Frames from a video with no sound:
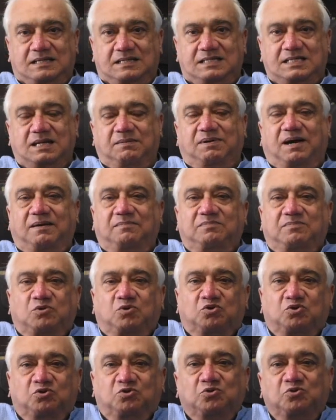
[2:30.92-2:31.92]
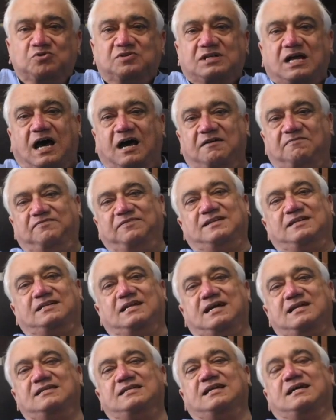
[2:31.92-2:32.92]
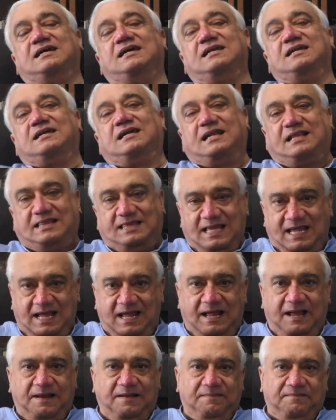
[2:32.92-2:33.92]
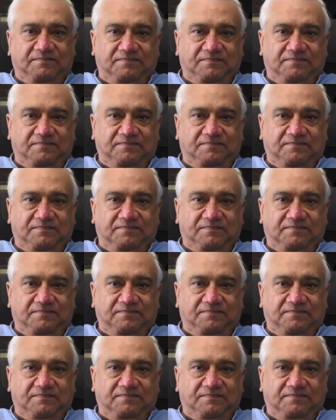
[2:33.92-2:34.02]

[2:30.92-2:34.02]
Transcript: जब हम उर्दू सहाफ़त का ज़िक्र करते हैं